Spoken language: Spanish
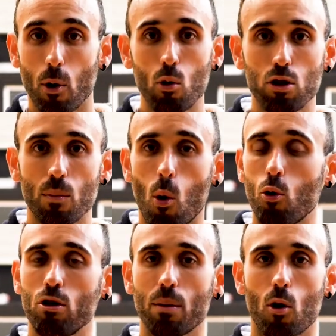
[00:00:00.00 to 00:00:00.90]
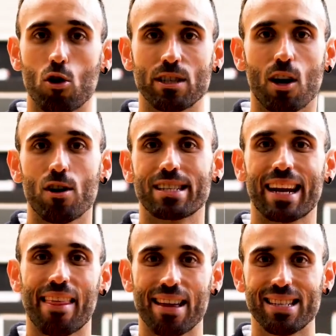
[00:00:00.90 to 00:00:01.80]
por último, un último consejo es
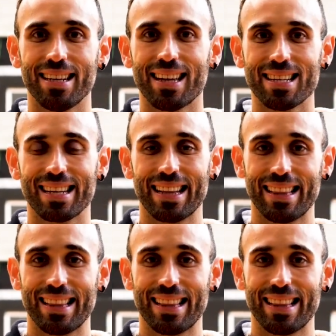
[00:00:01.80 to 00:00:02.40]
que necesitas